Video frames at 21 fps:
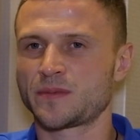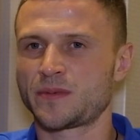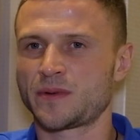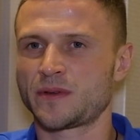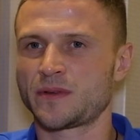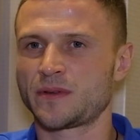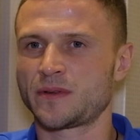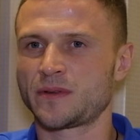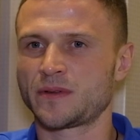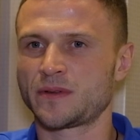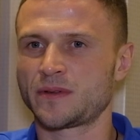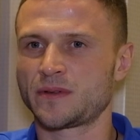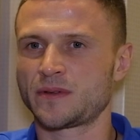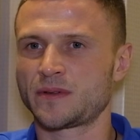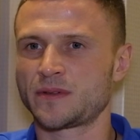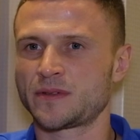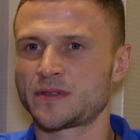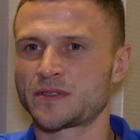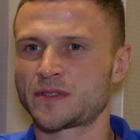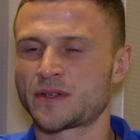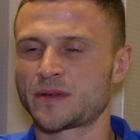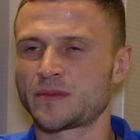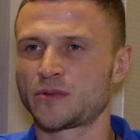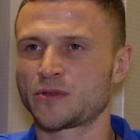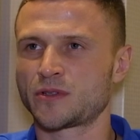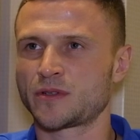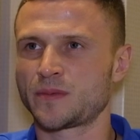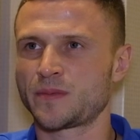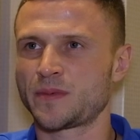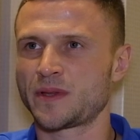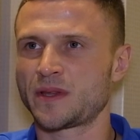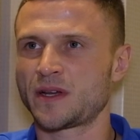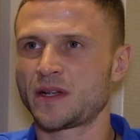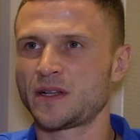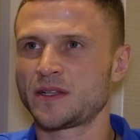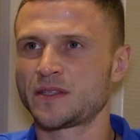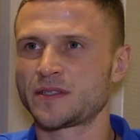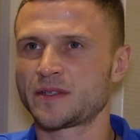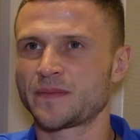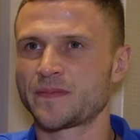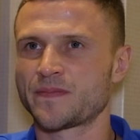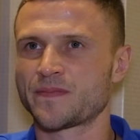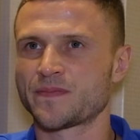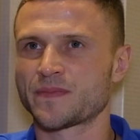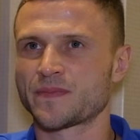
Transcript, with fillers: при... заработал пенальти.